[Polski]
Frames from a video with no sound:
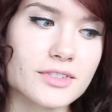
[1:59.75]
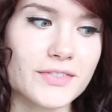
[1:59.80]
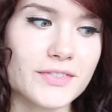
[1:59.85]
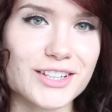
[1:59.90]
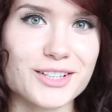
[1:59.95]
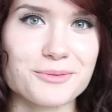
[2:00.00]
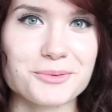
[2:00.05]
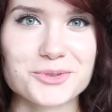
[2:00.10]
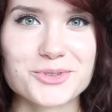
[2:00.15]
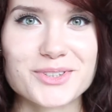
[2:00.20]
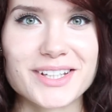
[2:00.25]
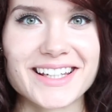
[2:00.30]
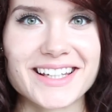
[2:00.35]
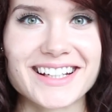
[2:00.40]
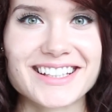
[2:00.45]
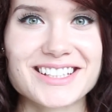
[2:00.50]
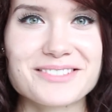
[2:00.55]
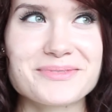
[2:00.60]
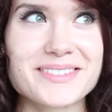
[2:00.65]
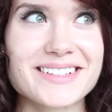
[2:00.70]
wiadomo, tutaj
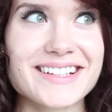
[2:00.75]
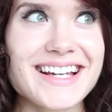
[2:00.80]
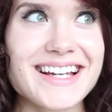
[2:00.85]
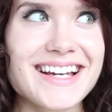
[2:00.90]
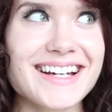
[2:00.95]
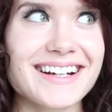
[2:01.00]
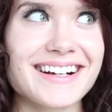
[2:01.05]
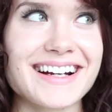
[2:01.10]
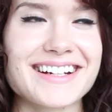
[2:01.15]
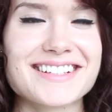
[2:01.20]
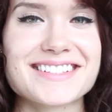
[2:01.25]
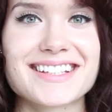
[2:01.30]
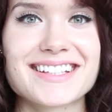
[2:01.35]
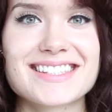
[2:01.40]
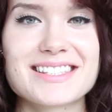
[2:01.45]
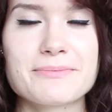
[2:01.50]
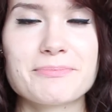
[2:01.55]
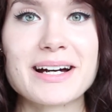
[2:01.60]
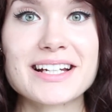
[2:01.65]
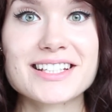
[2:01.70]
jak gdyby każdy
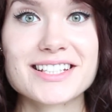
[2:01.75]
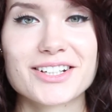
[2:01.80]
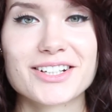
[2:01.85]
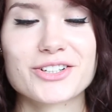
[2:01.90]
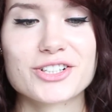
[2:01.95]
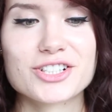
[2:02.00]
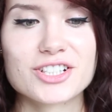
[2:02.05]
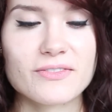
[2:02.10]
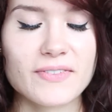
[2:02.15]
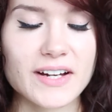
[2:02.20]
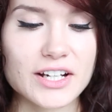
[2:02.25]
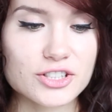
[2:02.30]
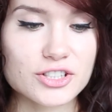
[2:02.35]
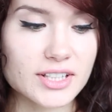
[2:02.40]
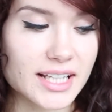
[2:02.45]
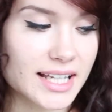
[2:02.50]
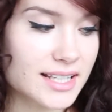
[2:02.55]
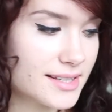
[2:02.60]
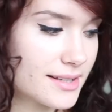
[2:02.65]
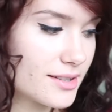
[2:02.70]
chce bardziej chronić twarz,
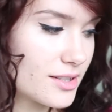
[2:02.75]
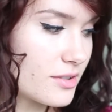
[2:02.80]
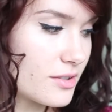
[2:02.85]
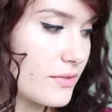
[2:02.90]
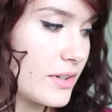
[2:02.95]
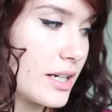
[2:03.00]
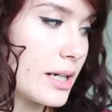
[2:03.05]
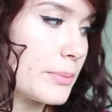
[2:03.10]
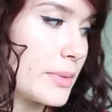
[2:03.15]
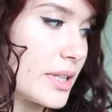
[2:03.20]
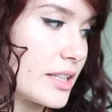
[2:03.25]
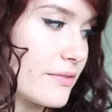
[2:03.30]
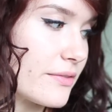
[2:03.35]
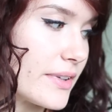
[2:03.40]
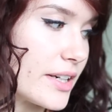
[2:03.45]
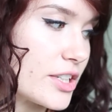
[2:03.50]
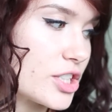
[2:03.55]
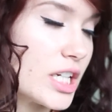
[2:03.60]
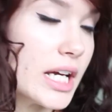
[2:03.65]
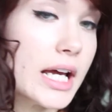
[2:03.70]
to ja stosowałam na
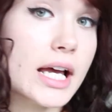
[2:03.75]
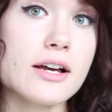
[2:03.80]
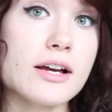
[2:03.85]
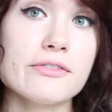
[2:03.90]
twarz